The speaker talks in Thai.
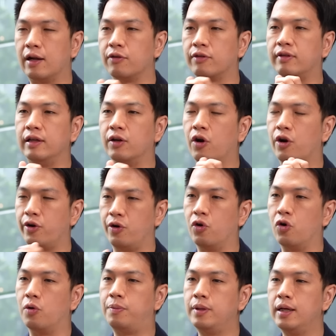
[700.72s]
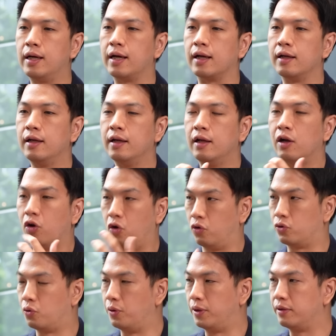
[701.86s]
เราซื้อคอนโดเพื่อลง
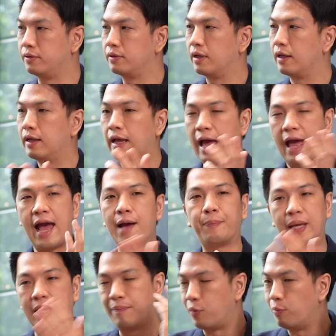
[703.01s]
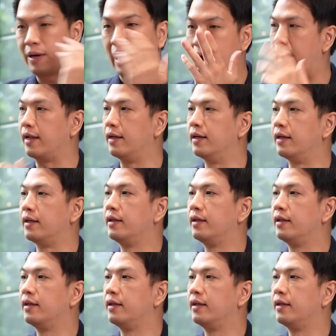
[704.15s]
ทุนค่ะห้าปีปุ๊บขายเลย